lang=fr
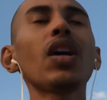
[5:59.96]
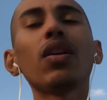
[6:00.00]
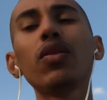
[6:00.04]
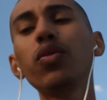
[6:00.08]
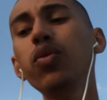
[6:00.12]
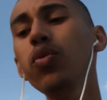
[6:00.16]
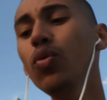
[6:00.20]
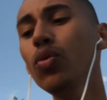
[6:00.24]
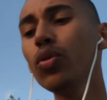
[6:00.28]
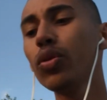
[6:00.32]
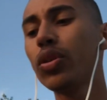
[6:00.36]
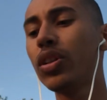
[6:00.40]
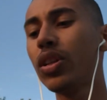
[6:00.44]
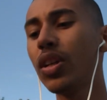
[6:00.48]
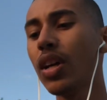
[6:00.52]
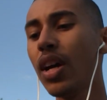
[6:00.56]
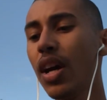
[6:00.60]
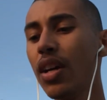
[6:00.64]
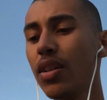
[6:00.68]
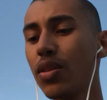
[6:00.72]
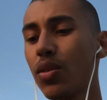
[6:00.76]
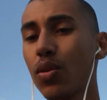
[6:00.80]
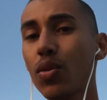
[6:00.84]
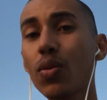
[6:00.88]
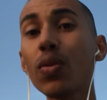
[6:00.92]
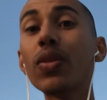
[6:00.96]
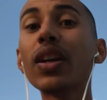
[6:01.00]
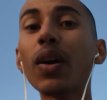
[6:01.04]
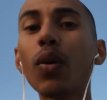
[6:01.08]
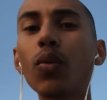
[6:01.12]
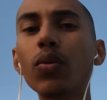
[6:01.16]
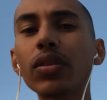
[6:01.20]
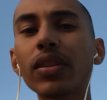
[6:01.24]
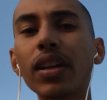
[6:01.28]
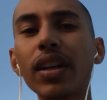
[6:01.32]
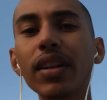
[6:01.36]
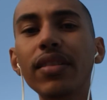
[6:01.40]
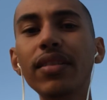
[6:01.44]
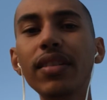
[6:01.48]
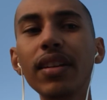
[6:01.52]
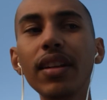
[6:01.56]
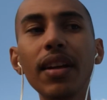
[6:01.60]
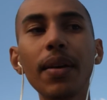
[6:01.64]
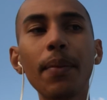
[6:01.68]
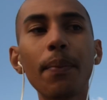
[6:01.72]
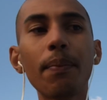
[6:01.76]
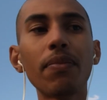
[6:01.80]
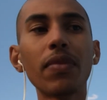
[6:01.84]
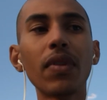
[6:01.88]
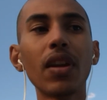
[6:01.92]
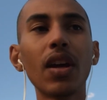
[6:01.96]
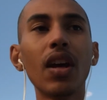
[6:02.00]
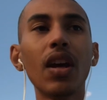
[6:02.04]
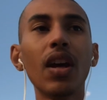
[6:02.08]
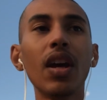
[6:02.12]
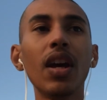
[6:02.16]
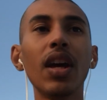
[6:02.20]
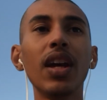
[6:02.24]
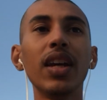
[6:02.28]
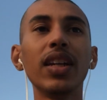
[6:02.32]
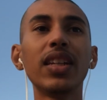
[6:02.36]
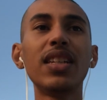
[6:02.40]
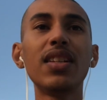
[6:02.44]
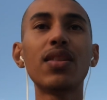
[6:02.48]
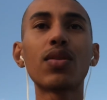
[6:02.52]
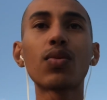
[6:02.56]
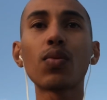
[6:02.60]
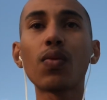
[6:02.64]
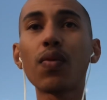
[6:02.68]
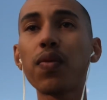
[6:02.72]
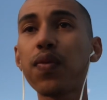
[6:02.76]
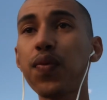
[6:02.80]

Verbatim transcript: Donc, ce sont des retraités qui sont